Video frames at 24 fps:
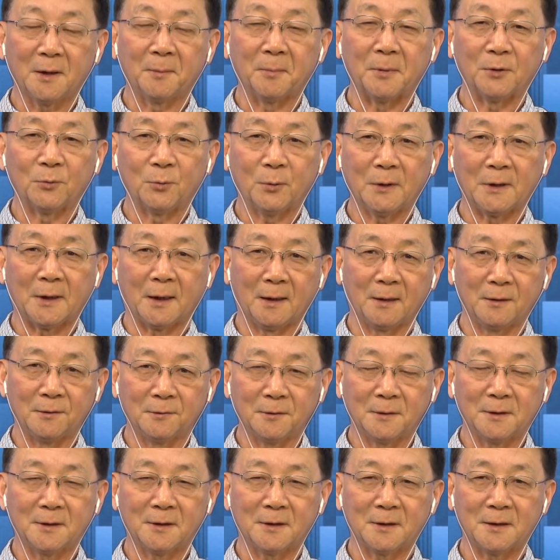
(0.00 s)
特别多的哈，
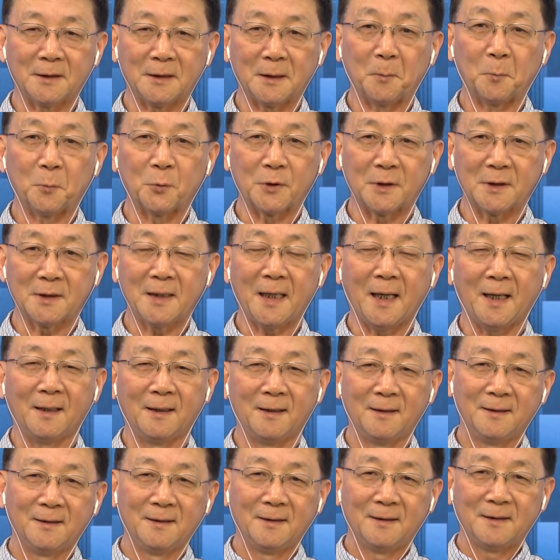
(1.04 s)
尤其是节目之下，
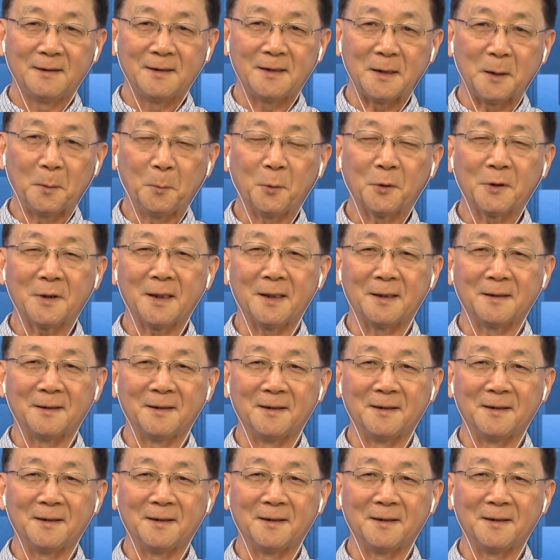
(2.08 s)
节目上，